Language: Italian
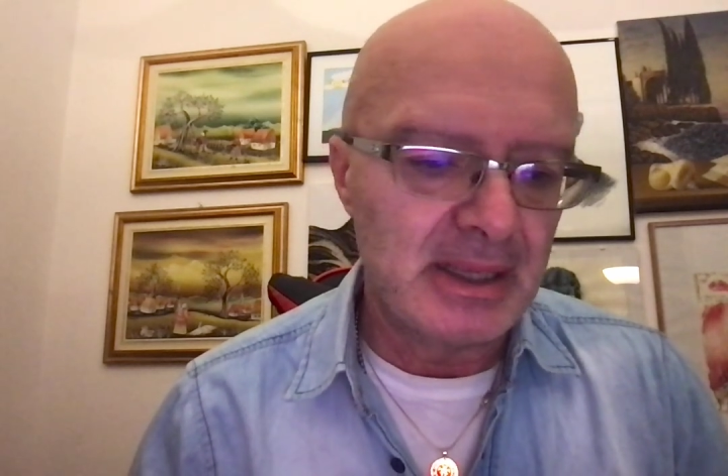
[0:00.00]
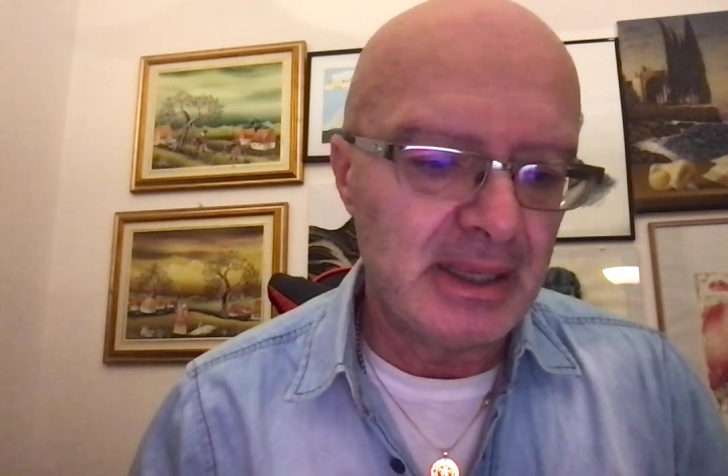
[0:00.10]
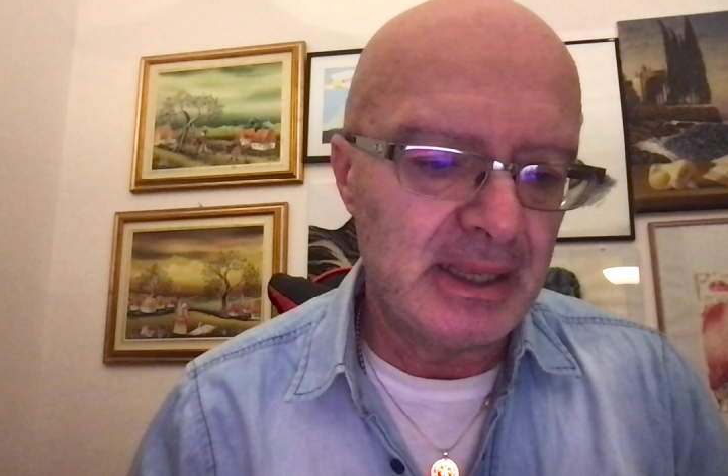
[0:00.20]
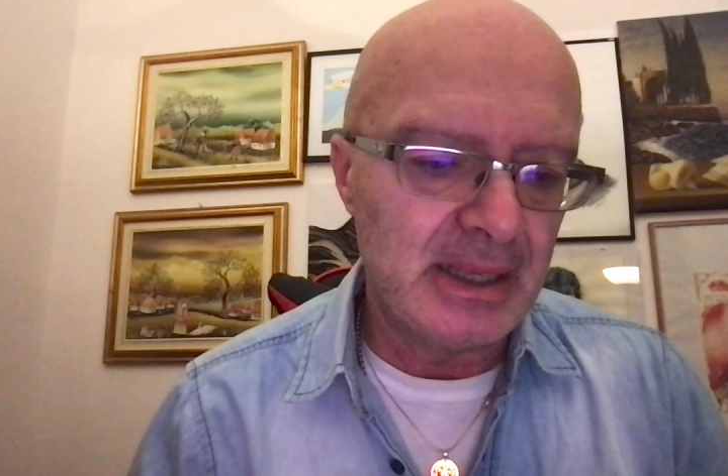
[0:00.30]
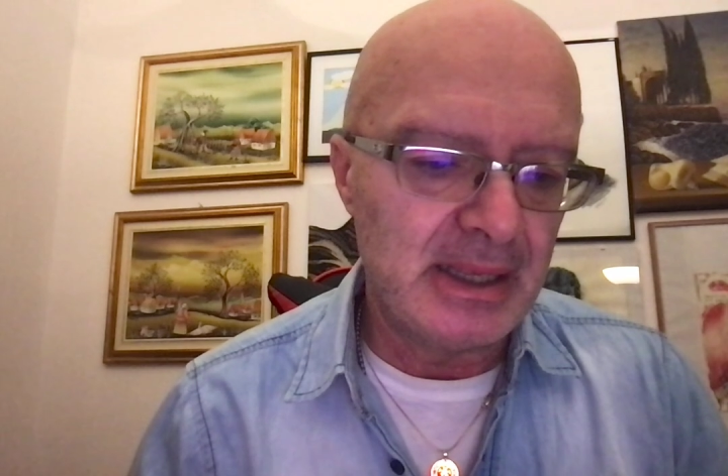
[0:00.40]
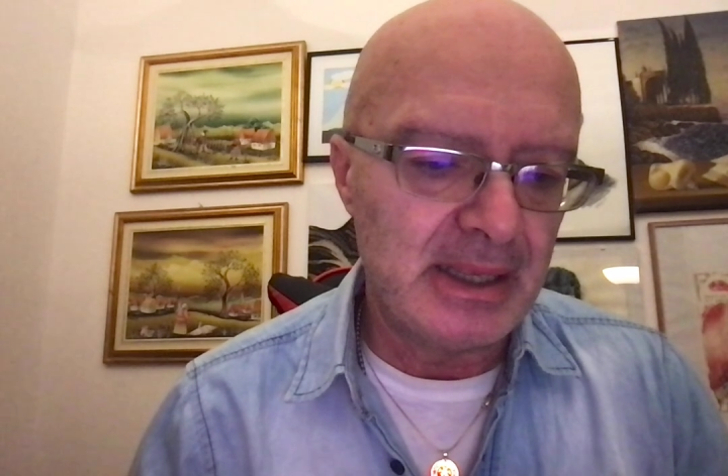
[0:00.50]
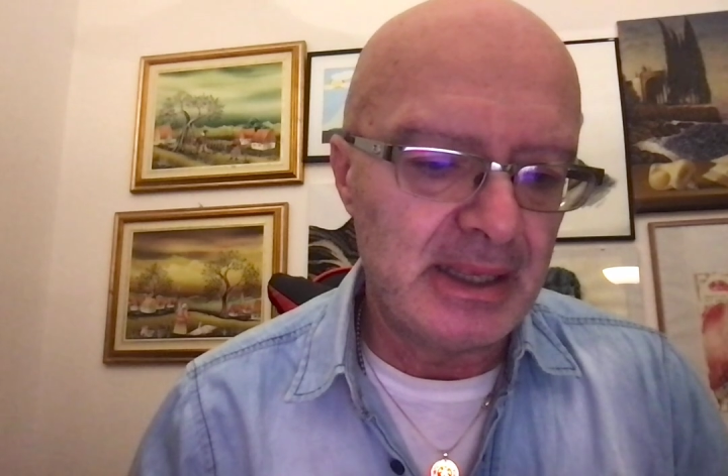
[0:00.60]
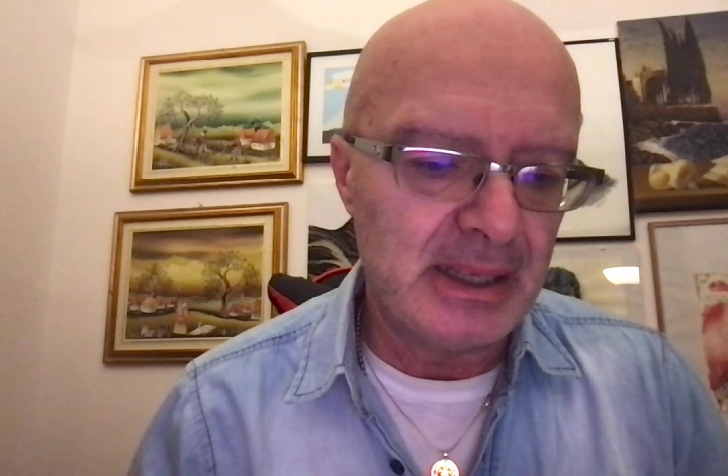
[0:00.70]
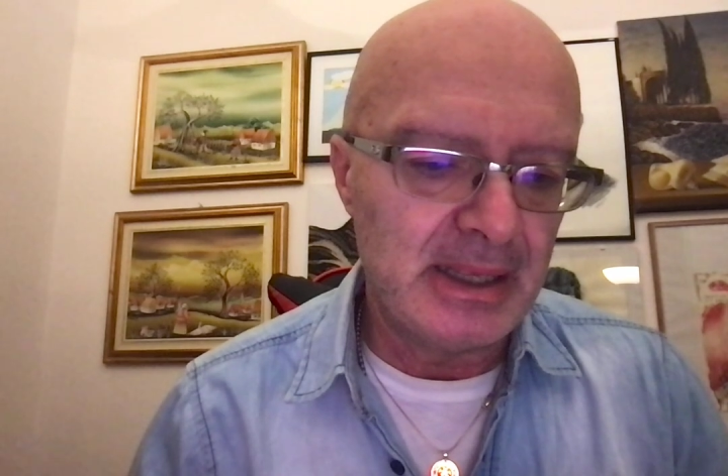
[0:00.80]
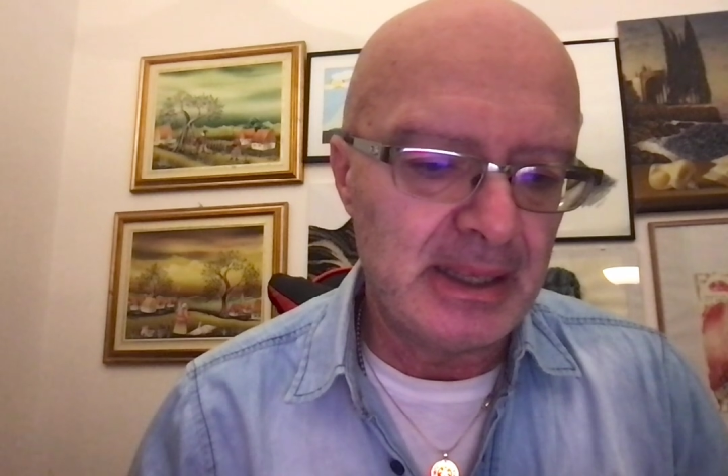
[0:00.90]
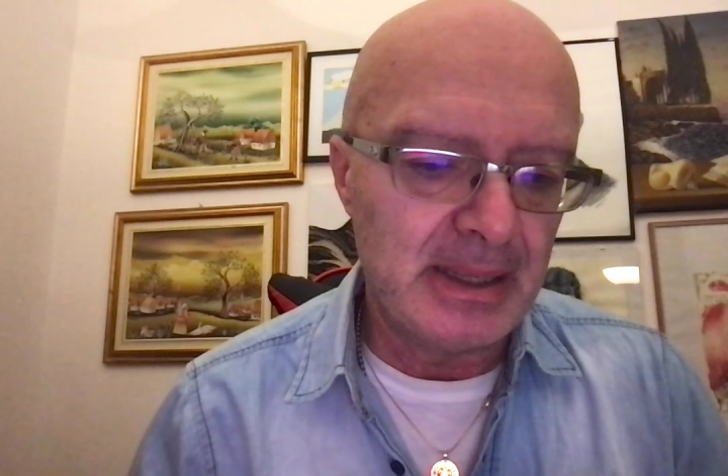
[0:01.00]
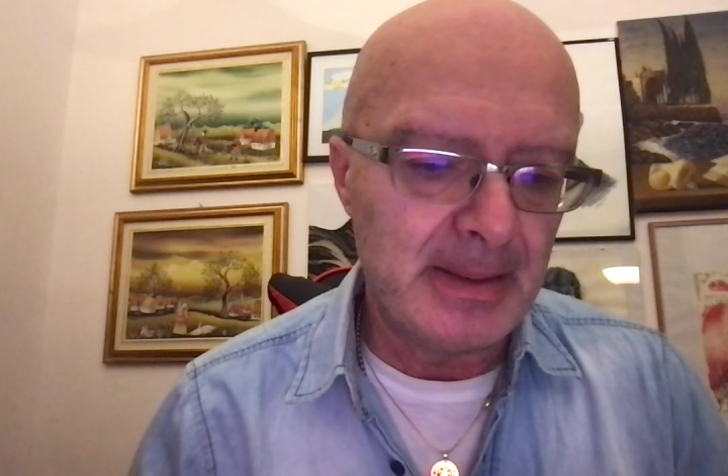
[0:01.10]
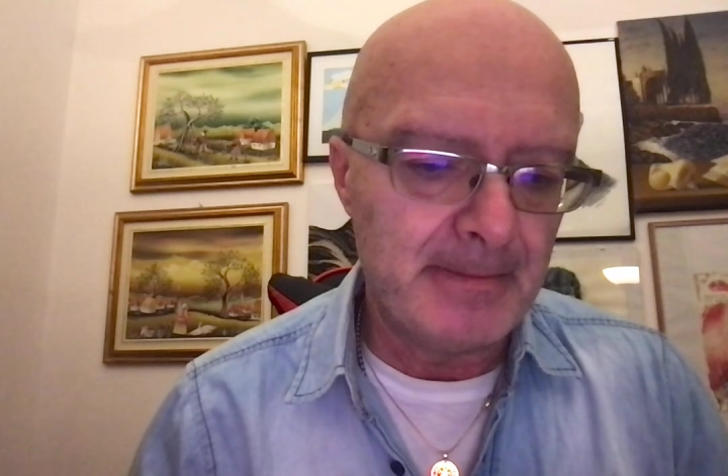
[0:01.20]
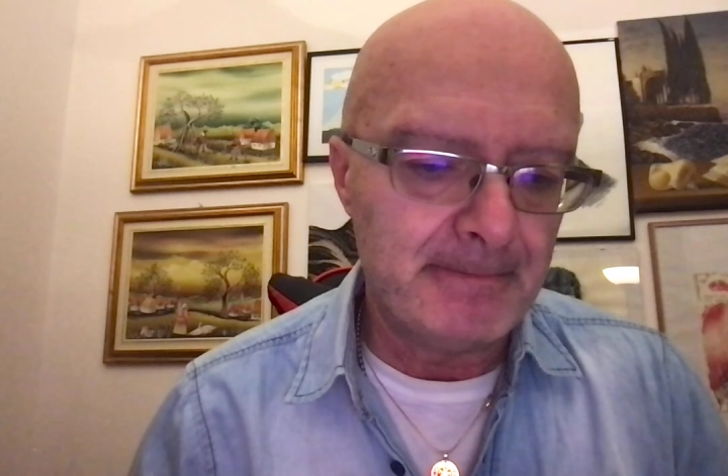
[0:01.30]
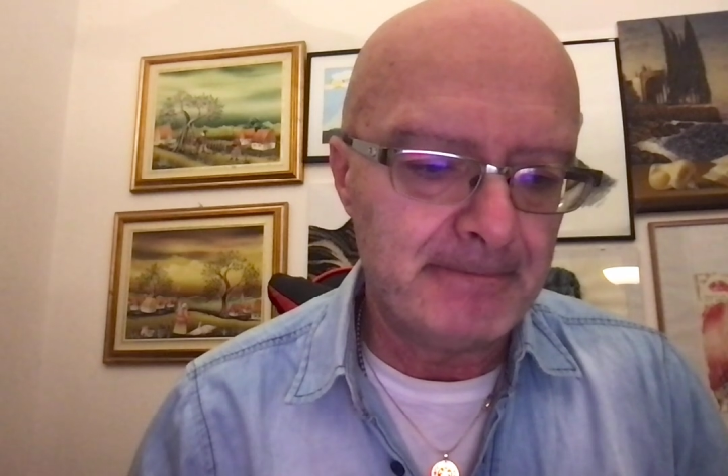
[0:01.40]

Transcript: Eh,